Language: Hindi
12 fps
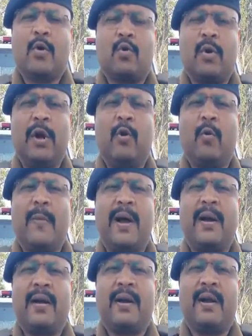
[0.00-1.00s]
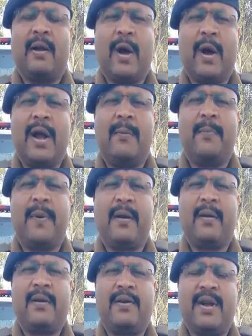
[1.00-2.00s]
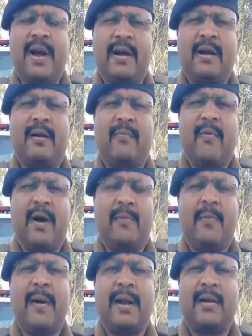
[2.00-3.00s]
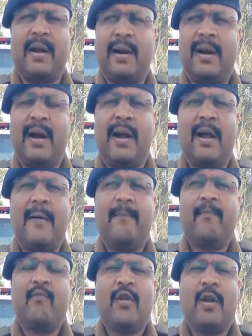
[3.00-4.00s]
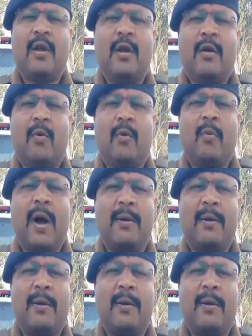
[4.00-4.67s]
वहीं सुनील कुमार की दुकान पर जाकर वाद विवाद करने लगा और वाद विवाद के दौरान ही